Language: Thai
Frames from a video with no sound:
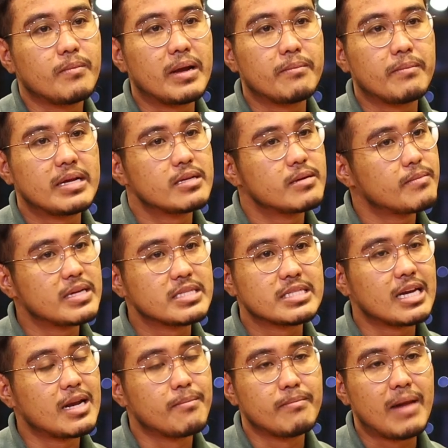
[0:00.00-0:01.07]
มันมันมัน
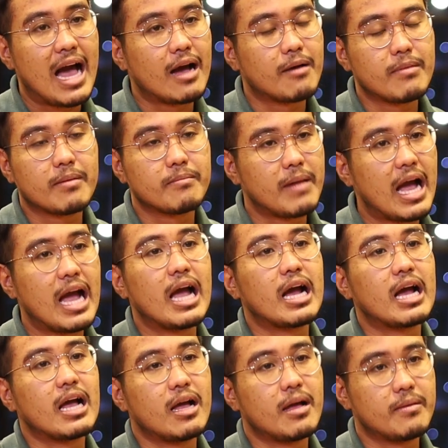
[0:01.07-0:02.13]
จะลำบากมาก
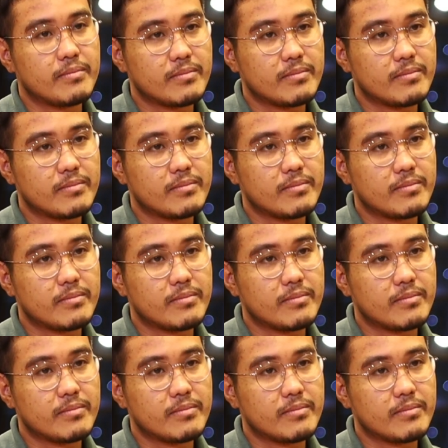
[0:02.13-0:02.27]
ๆ